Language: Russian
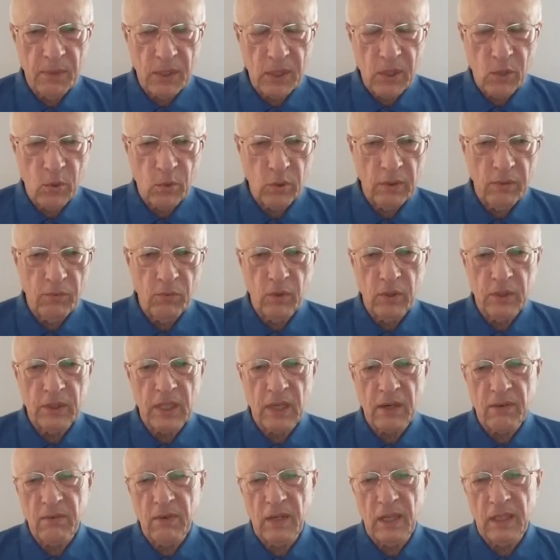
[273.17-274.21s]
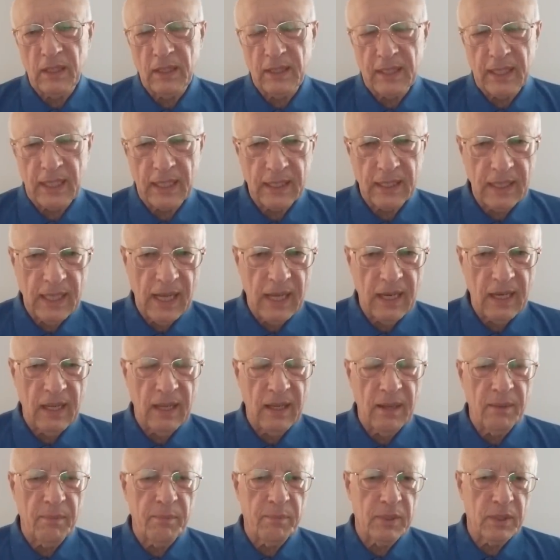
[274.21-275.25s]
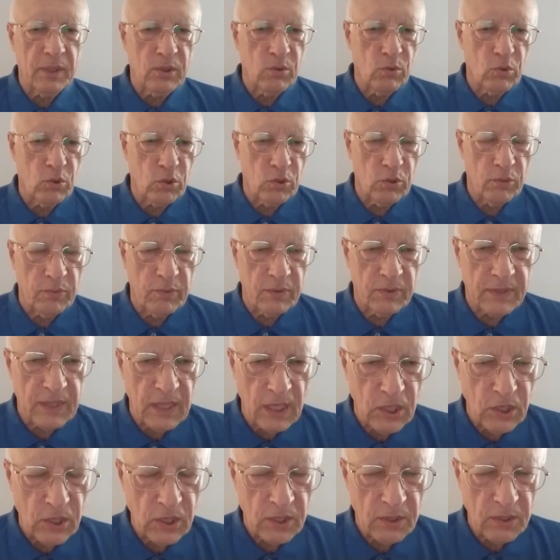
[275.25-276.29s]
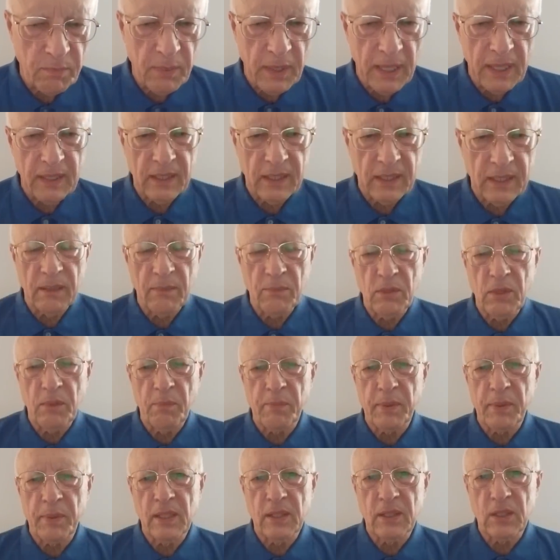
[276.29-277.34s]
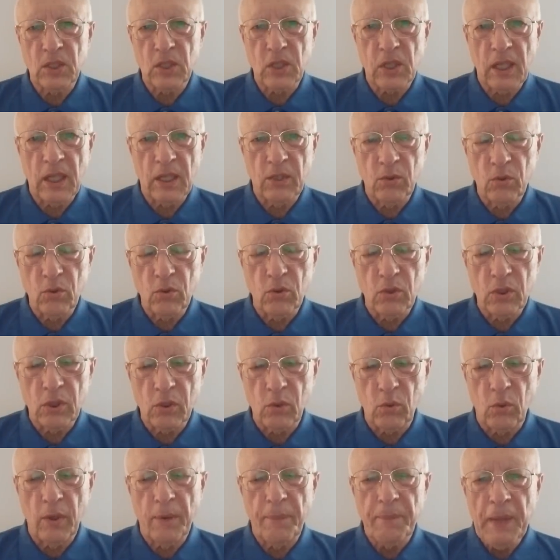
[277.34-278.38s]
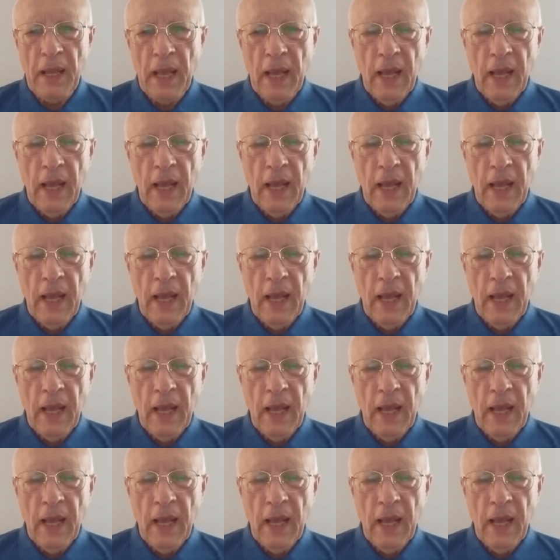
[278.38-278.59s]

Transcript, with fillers: Макрон его оторвал и так далее, про то, что встреча с Байденом не произошла, ну, то такое.